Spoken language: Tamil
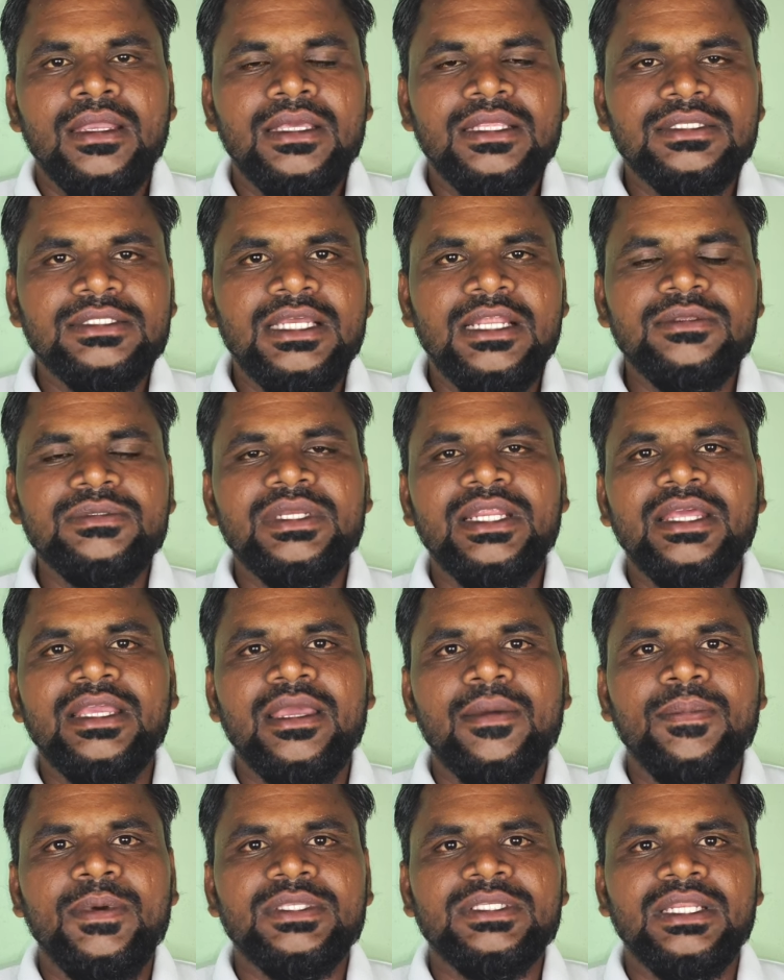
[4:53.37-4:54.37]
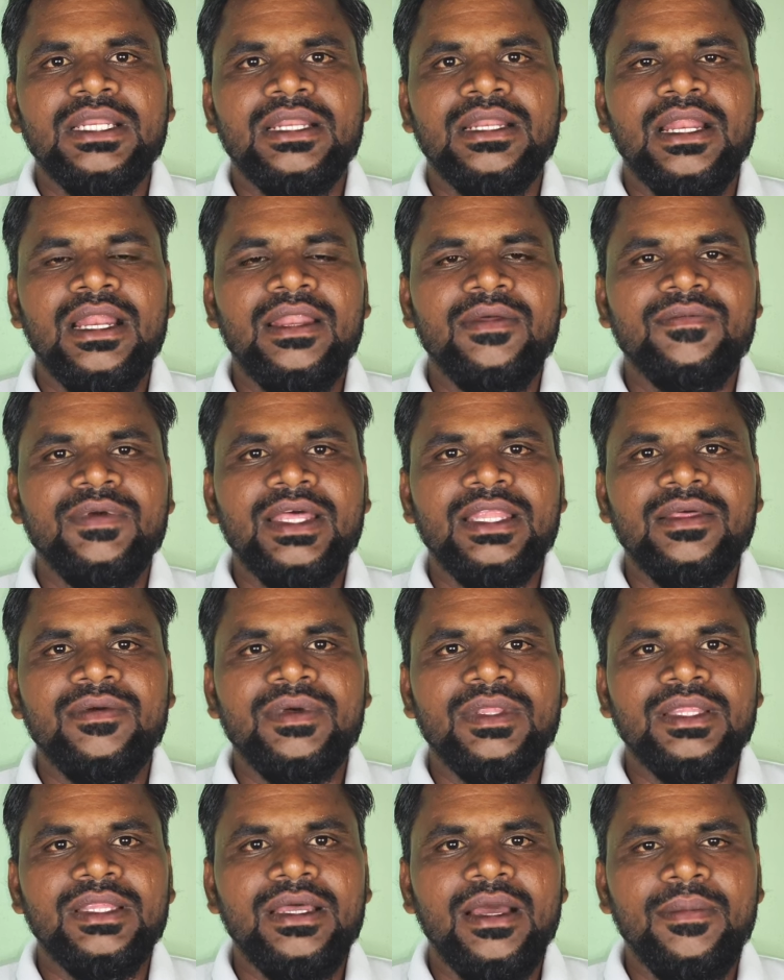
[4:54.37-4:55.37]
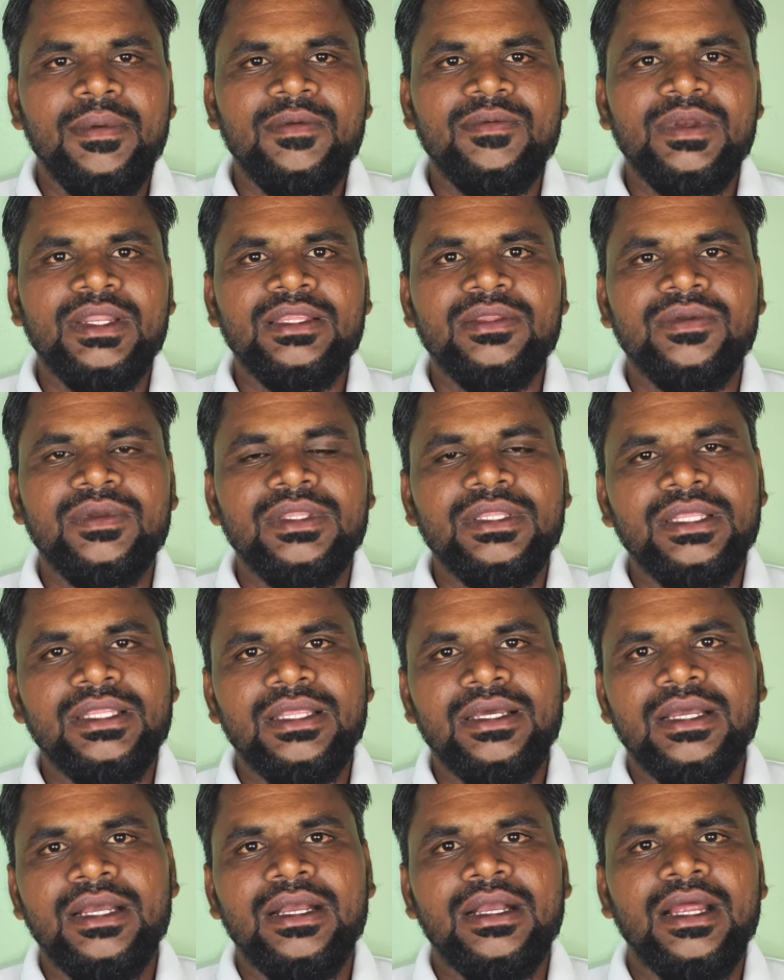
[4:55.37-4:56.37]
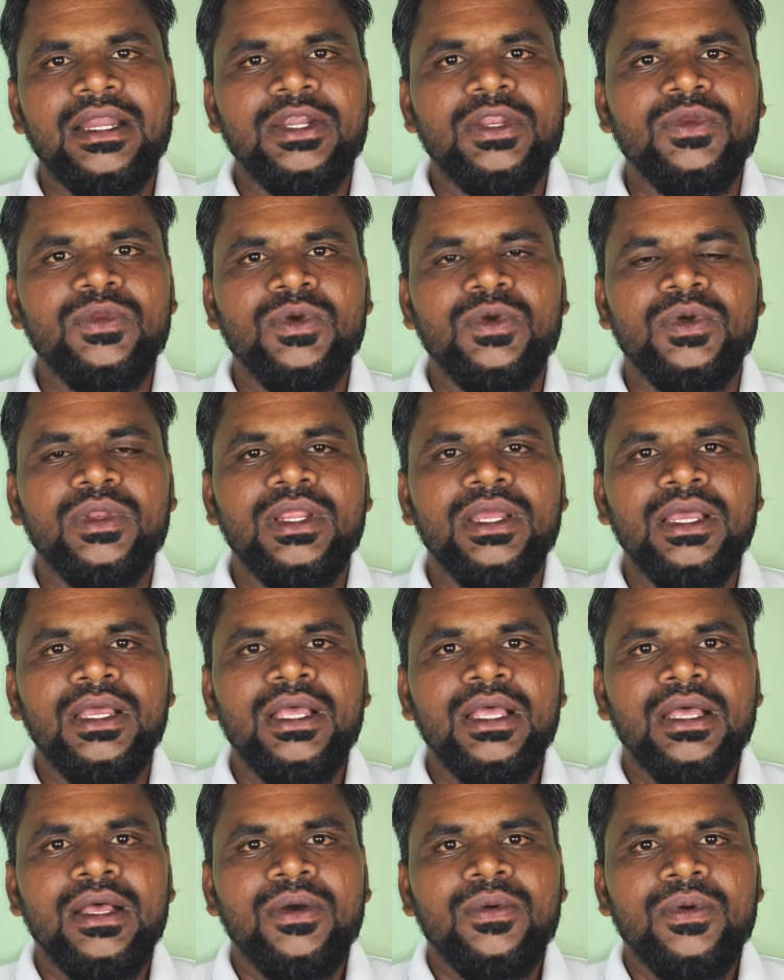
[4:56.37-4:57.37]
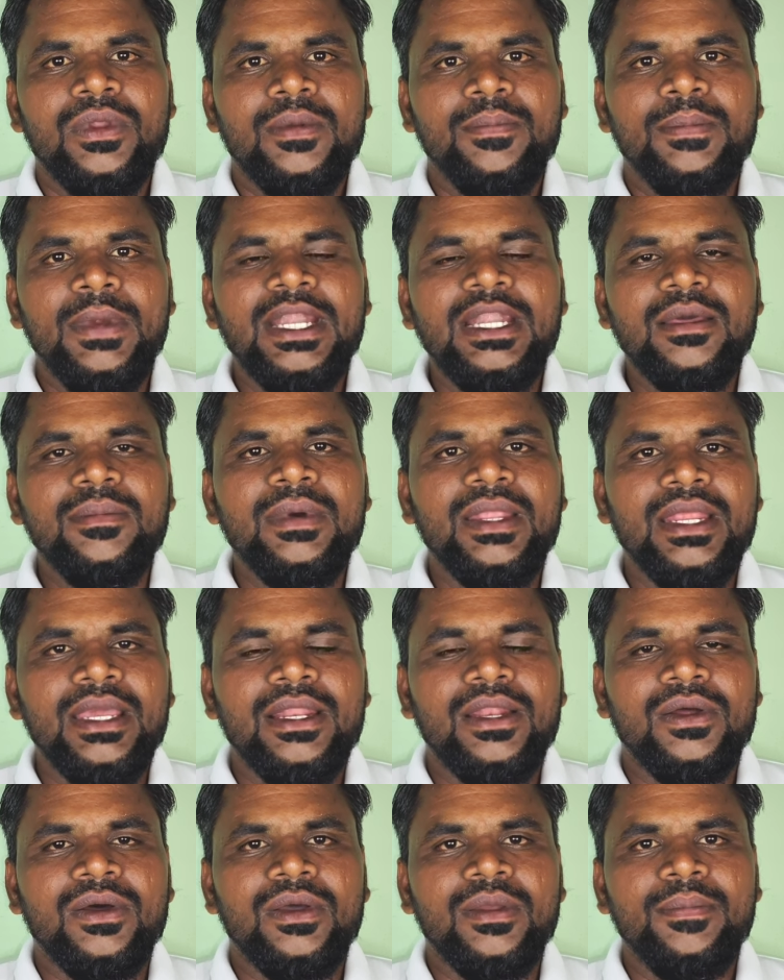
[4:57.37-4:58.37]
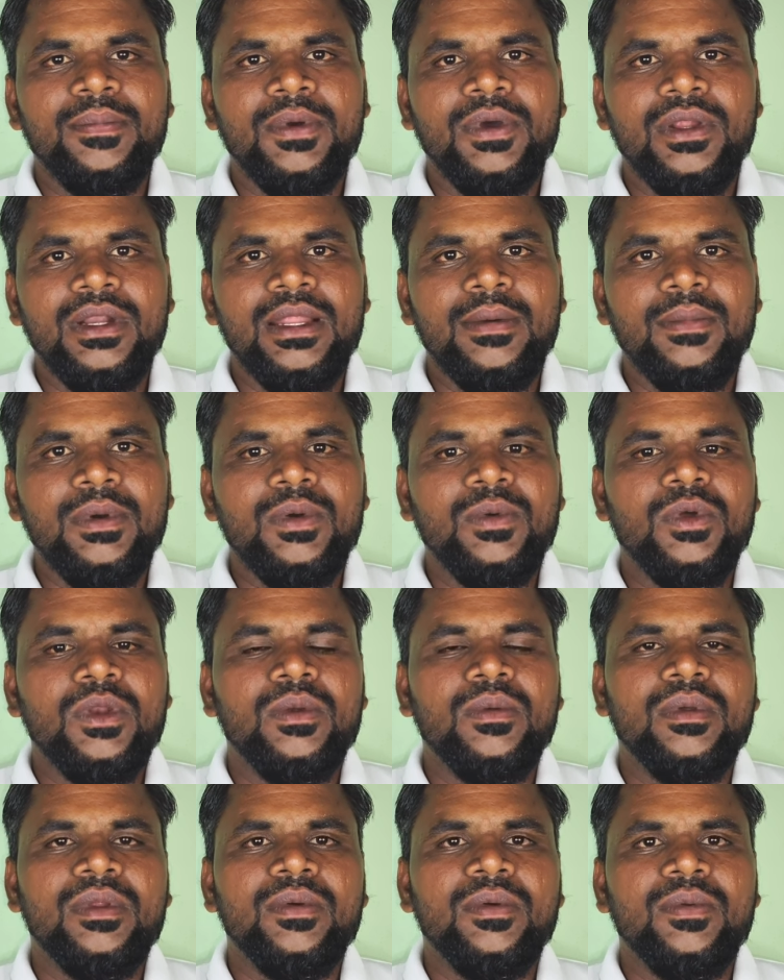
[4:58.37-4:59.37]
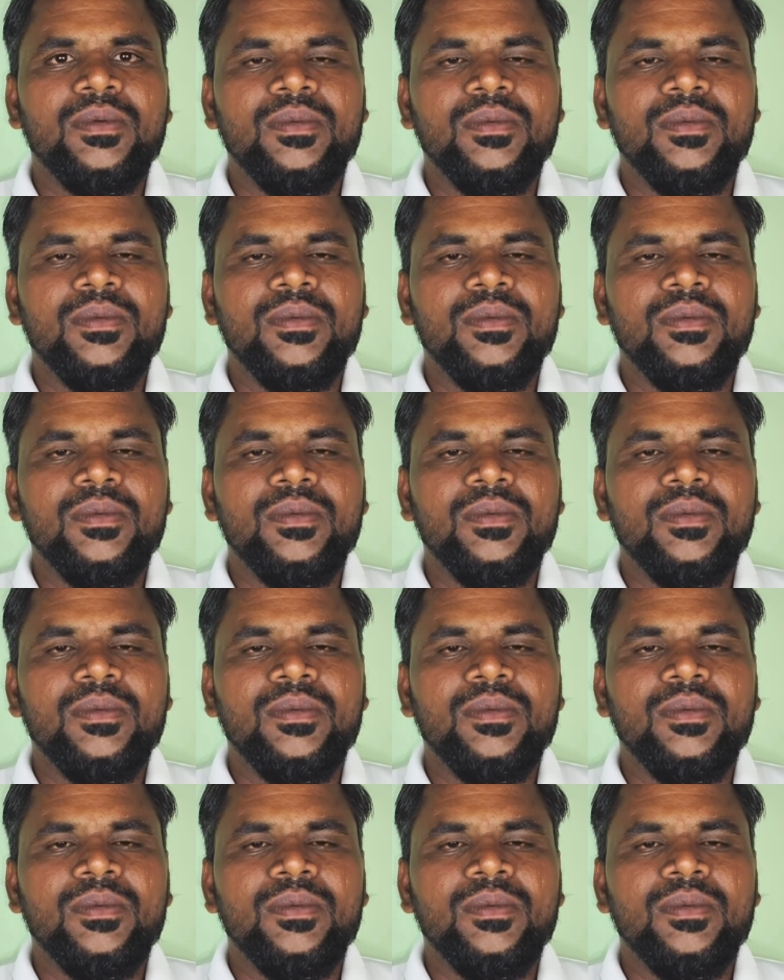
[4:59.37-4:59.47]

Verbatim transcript: இது செல்சினி கெப்பாசிட்டினால விதை வந்து அப்படி விழுந்து விழுந்து இது கண்டினியூ ஒரு ஒரு பெட்டு மாதிரி ஆகிடும் இப்போ நம்ம ஒரு